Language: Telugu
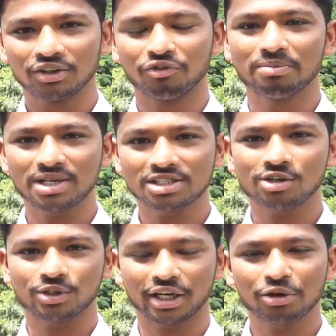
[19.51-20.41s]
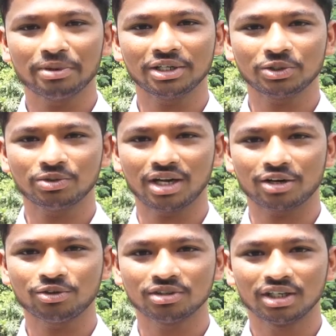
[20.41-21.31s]
విమర్శలు ఎక్కువ పెడుతూ
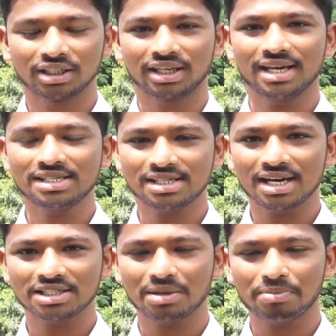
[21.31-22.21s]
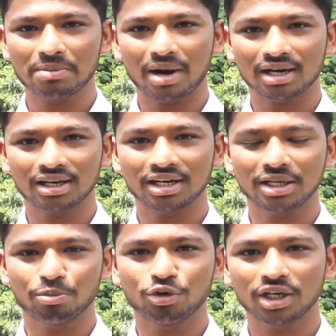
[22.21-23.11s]
ఉన్నారు కేసీఆర్ చెప్పే మాటలన్నీ
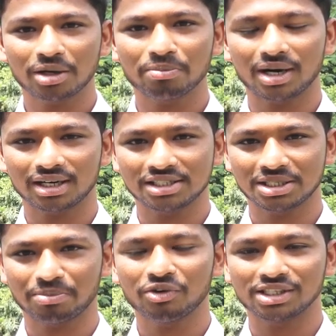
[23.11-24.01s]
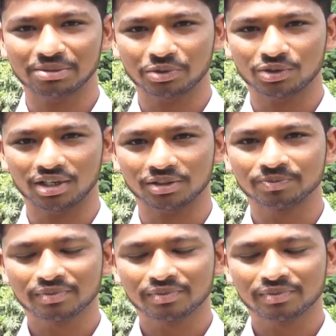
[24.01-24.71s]
బూటకప్ మాటలని చెప్పి వాళ్ళు చెప్తూ ఉన్నారు